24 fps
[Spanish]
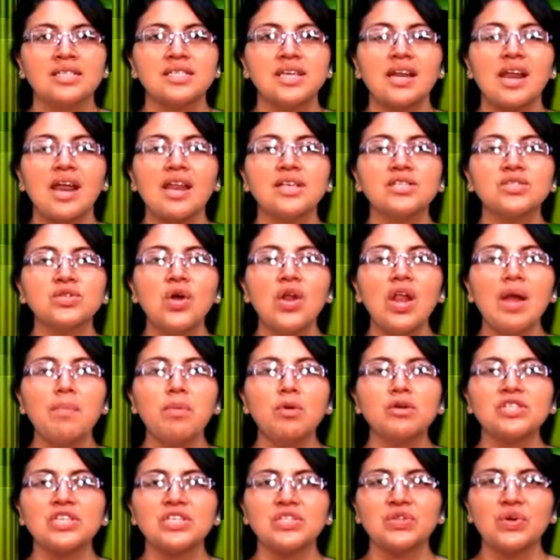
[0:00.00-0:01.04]
se realizó la
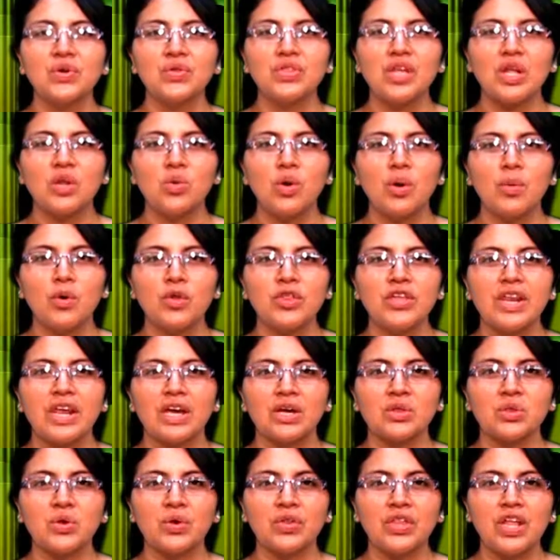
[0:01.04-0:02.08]
posesión del nuevo
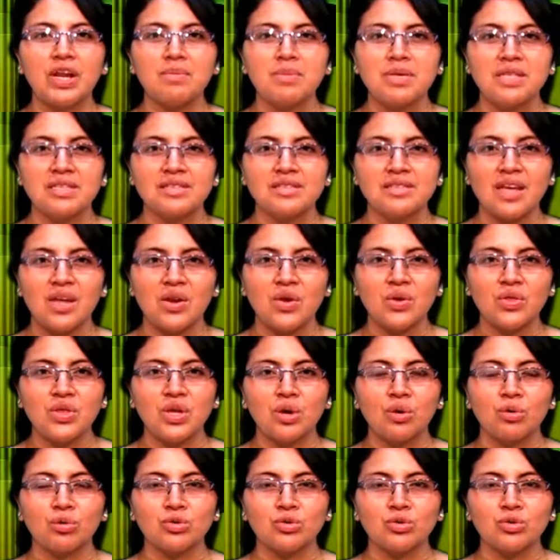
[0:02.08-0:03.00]
director del Ministerio de